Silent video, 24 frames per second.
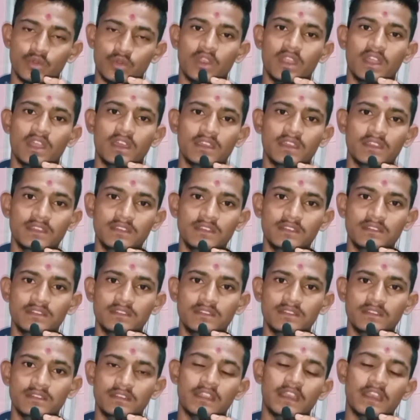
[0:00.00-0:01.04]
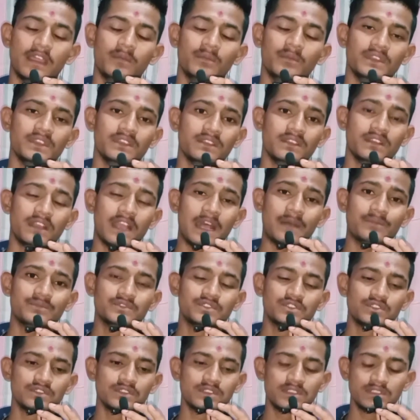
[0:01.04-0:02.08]
शरीर में हमारे
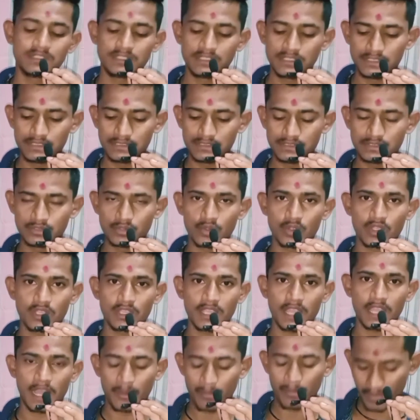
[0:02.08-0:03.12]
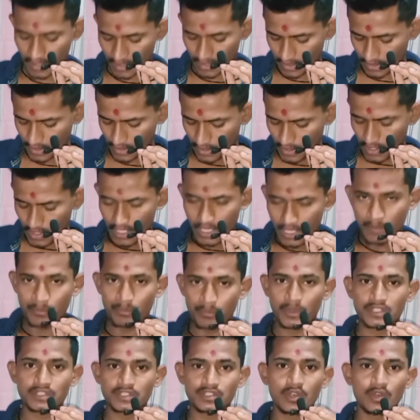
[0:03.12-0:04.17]
भूख बढ़ाने का काम
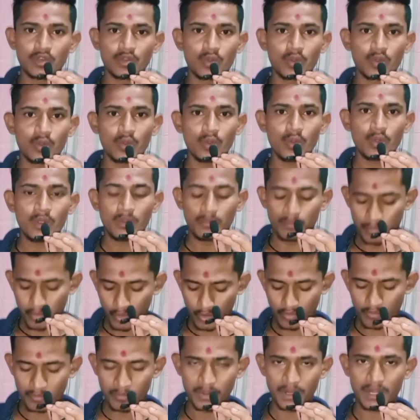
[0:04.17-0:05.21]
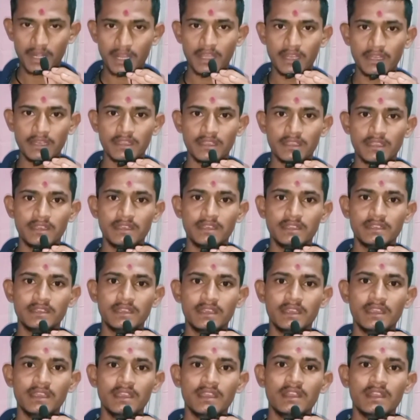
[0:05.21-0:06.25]
करता है हमारे मसल्स
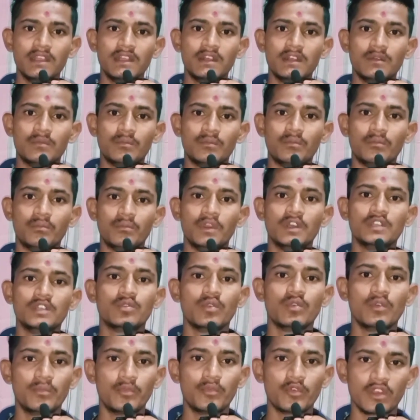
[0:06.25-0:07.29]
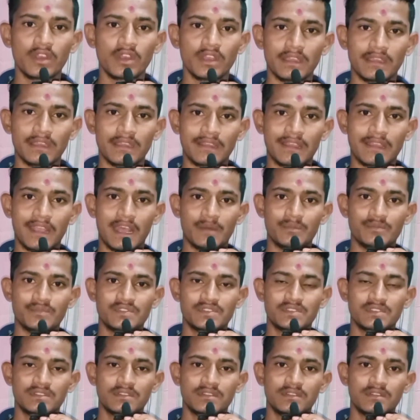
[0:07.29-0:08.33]
हो गए जैसे कि हमारे
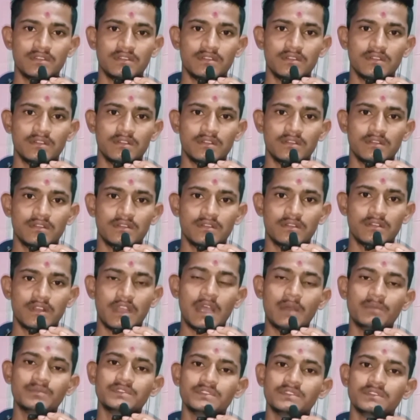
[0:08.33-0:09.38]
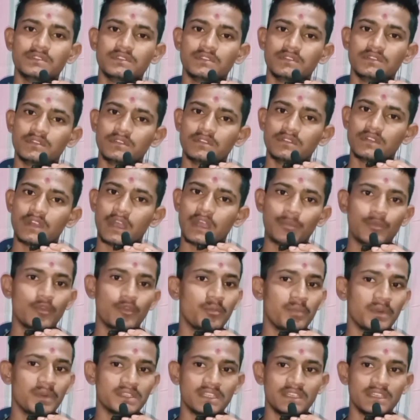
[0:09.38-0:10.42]
पेट की चर्बी हो गई ये भूख बढ़ाने का
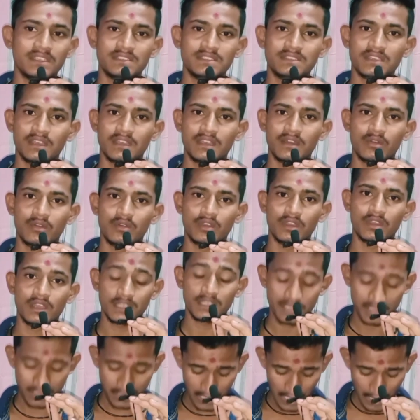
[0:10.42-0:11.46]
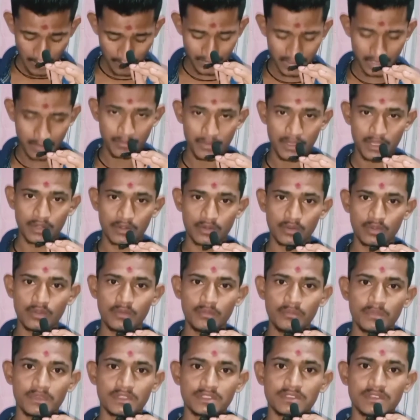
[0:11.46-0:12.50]
काम करता है मांस गिन का काम
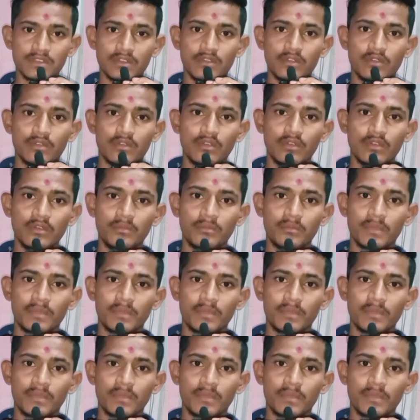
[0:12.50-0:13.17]
करता है